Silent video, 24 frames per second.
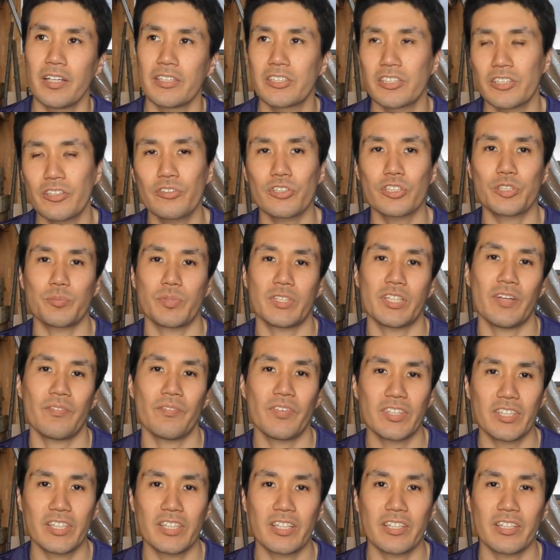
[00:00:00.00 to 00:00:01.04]
次の年またいっ
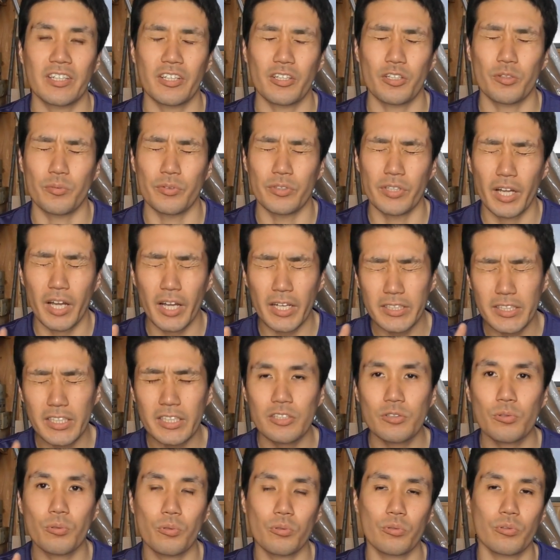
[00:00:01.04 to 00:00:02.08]
ぱい出たんだけども、なぜ
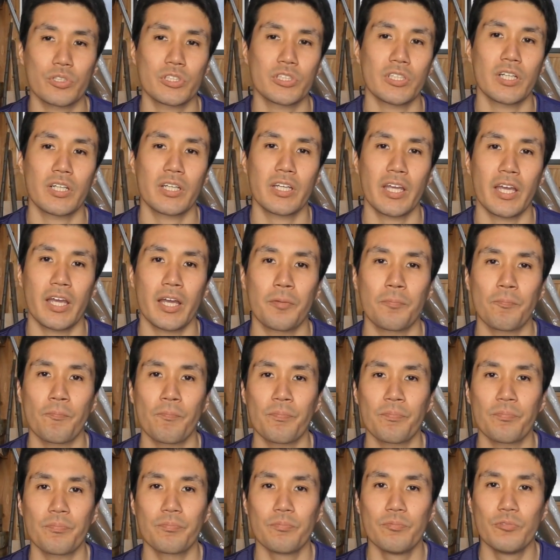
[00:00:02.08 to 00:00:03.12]
その年だけ
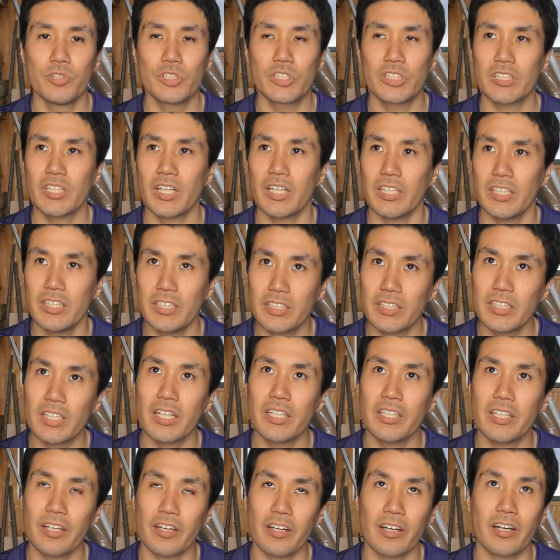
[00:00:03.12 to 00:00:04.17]
虫が一
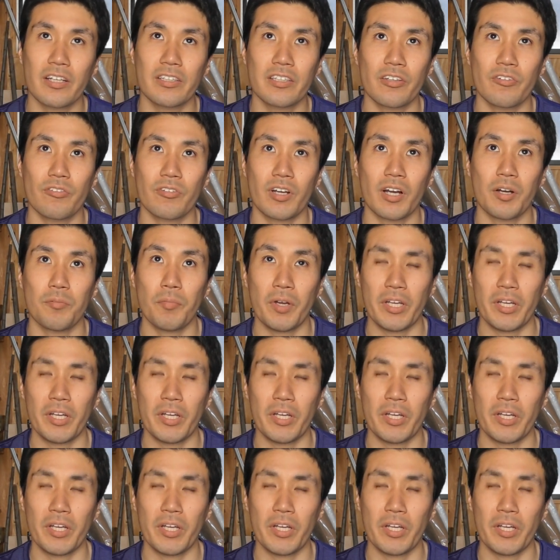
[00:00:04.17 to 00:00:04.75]
切出なかったのか。